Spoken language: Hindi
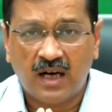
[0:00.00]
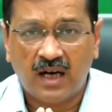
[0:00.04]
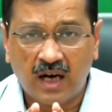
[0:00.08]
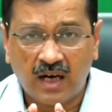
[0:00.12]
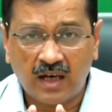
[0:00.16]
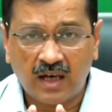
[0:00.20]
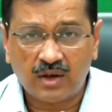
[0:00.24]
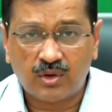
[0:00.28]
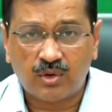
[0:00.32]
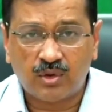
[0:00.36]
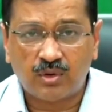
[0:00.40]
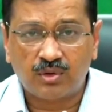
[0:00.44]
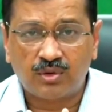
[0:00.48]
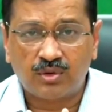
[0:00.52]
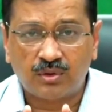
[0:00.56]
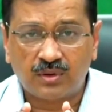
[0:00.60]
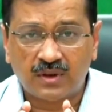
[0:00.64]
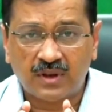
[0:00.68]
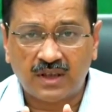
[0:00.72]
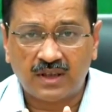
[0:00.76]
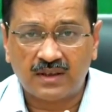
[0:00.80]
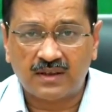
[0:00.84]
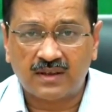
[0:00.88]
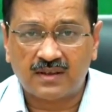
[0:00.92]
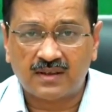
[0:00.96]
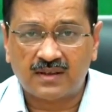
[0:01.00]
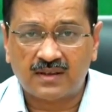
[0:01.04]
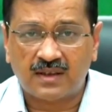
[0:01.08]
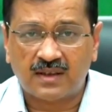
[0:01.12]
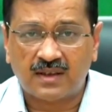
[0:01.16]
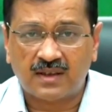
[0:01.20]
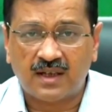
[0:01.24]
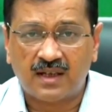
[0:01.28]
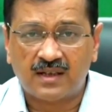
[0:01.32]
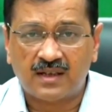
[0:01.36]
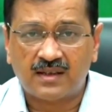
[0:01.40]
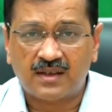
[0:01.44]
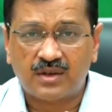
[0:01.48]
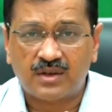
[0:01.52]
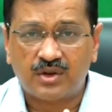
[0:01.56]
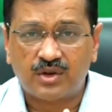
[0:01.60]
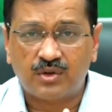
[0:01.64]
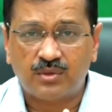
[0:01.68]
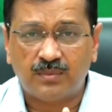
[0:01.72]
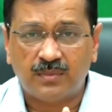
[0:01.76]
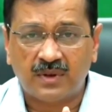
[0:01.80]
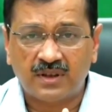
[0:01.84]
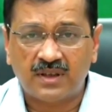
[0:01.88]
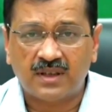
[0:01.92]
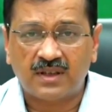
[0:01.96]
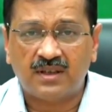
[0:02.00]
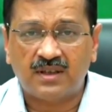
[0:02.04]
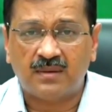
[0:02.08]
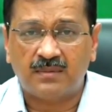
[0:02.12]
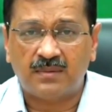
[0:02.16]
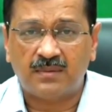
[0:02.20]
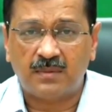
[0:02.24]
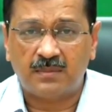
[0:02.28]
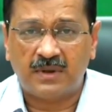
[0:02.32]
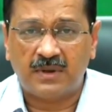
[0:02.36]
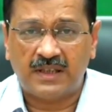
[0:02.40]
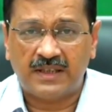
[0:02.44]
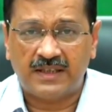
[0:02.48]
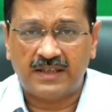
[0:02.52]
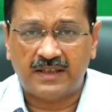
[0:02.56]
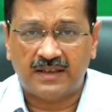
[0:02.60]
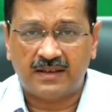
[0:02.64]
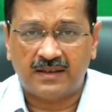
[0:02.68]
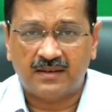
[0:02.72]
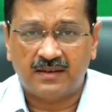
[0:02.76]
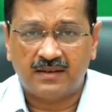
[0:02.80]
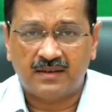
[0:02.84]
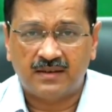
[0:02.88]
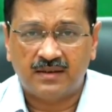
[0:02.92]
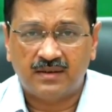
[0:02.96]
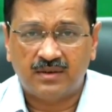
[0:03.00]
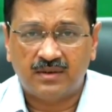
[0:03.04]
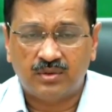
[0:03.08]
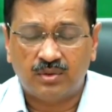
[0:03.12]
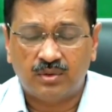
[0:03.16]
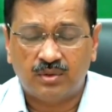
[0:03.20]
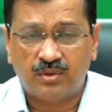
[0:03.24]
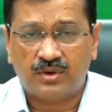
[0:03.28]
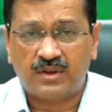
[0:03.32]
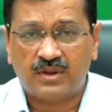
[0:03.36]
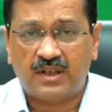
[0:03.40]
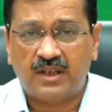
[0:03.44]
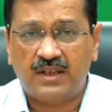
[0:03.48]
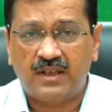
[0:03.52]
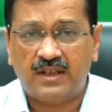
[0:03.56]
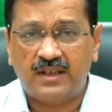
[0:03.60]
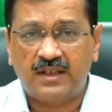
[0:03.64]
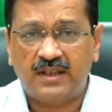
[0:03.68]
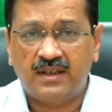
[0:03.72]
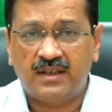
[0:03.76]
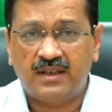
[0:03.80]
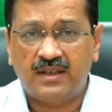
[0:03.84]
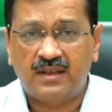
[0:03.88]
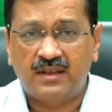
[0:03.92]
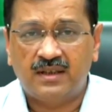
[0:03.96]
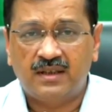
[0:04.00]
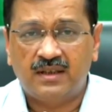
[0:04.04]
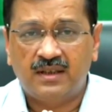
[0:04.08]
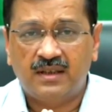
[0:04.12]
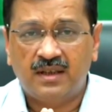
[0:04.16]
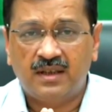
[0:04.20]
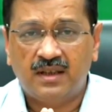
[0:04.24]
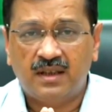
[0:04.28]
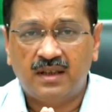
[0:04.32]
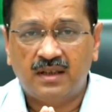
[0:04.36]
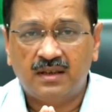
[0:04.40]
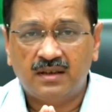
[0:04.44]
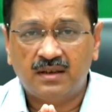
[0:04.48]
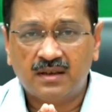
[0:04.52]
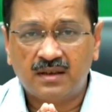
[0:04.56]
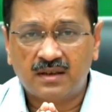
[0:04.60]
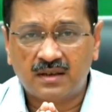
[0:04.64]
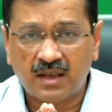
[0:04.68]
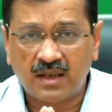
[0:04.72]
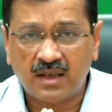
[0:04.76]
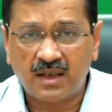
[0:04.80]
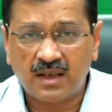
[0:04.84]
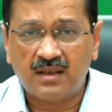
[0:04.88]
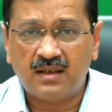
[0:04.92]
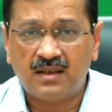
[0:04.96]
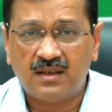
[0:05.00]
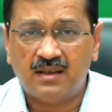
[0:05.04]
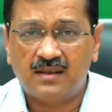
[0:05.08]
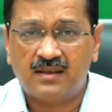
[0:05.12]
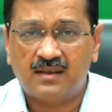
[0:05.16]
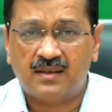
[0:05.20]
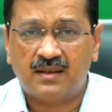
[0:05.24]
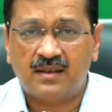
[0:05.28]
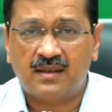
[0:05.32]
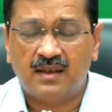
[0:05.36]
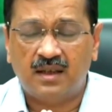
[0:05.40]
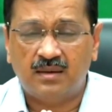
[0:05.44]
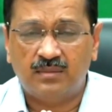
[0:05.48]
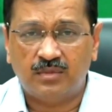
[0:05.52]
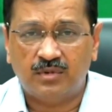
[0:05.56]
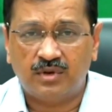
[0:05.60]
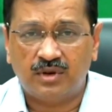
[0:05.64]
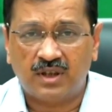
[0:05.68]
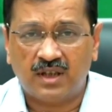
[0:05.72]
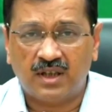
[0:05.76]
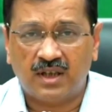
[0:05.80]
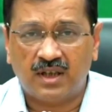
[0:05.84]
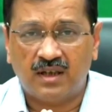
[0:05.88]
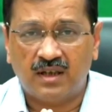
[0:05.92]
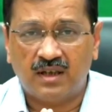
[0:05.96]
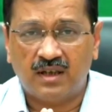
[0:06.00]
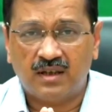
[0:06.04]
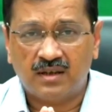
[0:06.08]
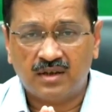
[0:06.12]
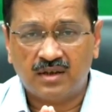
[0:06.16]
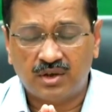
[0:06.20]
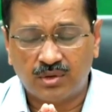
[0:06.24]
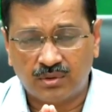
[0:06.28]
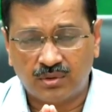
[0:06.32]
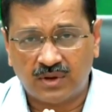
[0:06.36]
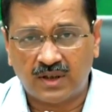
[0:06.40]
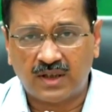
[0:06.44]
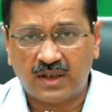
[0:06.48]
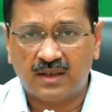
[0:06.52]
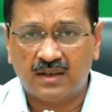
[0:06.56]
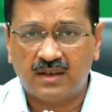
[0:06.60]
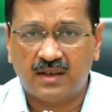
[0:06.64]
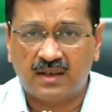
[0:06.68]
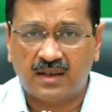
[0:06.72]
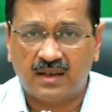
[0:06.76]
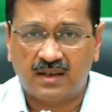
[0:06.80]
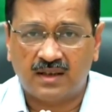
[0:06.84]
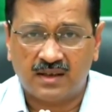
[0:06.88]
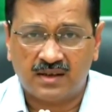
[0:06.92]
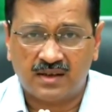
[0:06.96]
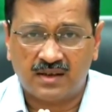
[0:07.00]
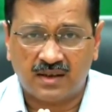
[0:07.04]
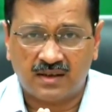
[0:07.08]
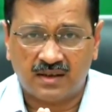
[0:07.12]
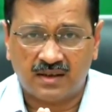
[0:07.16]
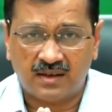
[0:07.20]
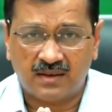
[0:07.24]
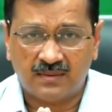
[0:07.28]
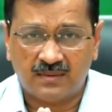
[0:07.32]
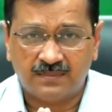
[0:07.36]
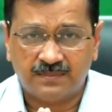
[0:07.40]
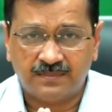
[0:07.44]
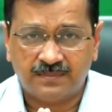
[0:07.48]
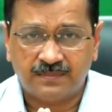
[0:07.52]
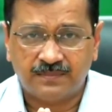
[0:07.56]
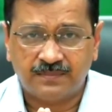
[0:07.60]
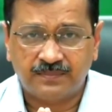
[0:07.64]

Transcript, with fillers: हाईकोर्ट और केंद्र सरकार से जो मदद हमें मिली है उसके लिए तहे दिल से हम उनका शुक्रिया अदा करना चाहते हैं